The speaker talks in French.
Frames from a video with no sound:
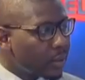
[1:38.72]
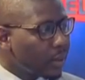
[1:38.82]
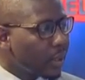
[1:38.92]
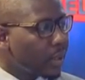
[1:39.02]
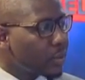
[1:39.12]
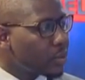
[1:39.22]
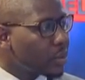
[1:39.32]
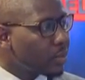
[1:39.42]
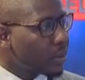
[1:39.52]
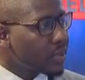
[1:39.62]

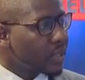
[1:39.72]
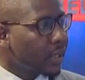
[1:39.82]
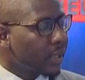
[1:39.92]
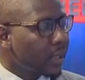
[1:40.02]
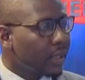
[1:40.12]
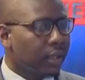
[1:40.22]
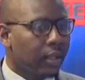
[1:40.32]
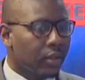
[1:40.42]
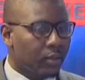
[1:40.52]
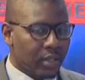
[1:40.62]
saluer tout le peuple
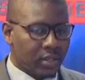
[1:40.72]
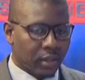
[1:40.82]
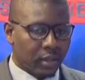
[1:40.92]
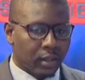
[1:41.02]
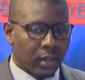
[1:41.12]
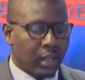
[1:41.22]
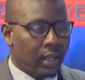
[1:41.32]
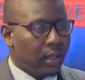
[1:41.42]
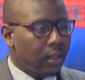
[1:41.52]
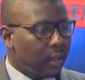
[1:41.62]
sénégalais en commençant
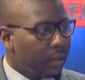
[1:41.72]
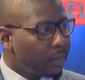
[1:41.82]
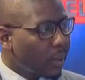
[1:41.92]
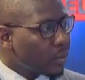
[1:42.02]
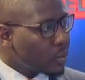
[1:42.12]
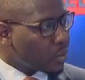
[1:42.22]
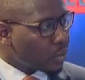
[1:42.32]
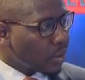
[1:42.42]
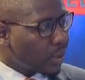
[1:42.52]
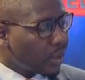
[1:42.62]
par
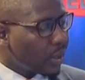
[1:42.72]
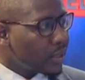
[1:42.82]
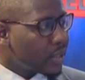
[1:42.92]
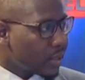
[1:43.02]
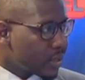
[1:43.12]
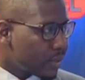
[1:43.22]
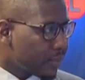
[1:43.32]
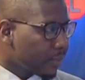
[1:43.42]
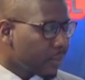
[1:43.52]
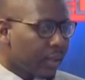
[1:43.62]
nos autorités
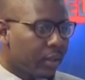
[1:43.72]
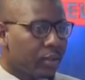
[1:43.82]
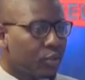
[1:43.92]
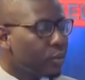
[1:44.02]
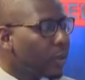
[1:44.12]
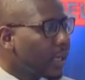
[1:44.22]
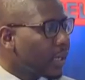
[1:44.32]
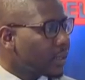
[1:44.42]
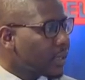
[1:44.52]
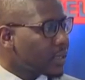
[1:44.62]
religieuses de
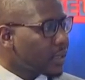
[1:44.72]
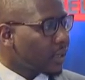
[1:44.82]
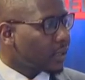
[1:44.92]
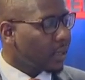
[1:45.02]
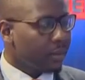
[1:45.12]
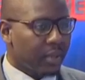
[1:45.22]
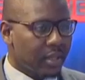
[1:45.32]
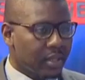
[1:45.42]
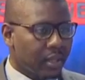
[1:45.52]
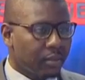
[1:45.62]
Touba à Ndiassane,
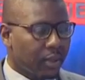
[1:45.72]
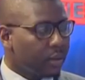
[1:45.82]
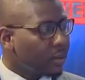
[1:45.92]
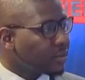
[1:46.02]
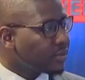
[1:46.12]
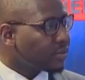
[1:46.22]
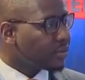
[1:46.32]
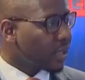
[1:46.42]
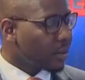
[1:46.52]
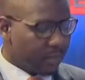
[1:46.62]
en passant par
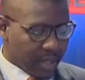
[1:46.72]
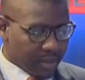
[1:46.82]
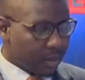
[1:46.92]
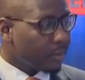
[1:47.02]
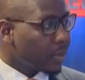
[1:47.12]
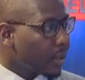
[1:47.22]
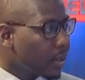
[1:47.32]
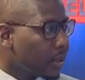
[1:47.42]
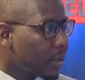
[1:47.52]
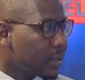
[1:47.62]
Yoff, en passant
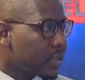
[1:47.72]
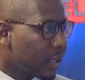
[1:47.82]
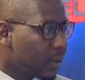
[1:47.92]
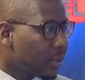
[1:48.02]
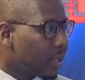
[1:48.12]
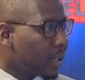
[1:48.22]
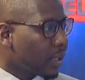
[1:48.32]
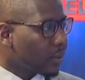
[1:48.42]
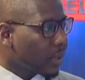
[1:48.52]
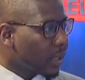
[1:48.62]
par euh,
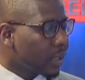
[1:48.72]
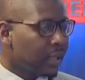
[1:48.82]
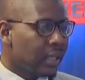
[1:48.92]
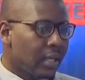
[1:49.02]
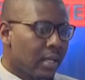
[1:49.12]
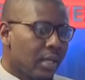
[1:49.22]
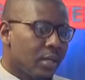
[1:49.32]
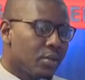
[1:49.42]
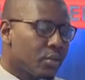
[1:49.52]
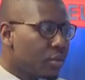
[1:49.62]
Tianaba, Kaoulach,
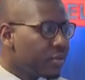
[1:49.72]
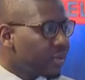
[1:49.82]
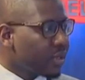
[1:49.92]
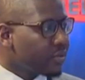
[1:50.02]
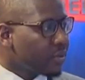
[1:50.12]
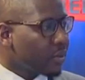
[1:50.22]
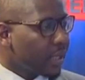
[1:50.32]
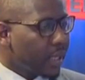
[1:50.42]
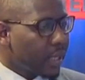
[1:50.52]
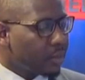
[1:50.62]
jusqu'au fin
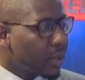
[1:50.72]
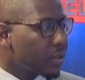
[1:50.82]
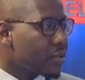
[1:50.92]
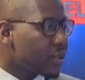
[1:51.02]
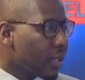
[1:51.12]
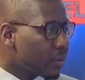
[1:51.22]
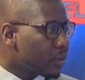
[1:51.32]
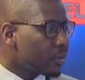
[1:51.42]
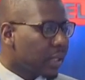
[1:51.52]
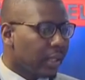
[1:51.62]
fond également du
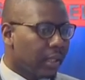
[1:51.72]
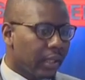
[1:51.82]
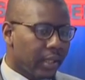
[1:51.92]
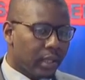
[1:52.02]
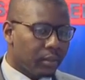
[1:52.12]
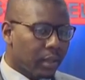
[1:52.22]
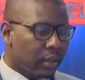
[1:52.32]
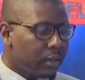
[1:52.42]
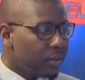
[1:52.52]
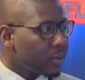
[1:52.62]
Saloum et
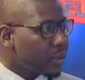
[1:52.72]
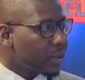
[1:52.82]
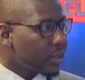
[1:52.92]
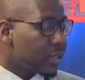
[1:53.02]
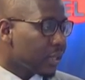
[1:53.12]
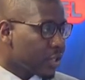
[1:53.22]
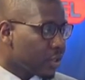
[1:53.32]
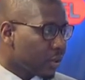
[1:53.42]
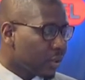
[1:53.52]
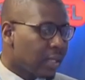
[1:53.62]
également du,
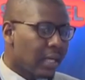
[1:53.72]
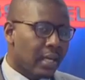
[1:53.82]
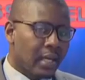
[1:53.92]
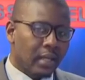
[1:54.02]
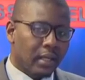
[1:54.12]
des Iguinchor.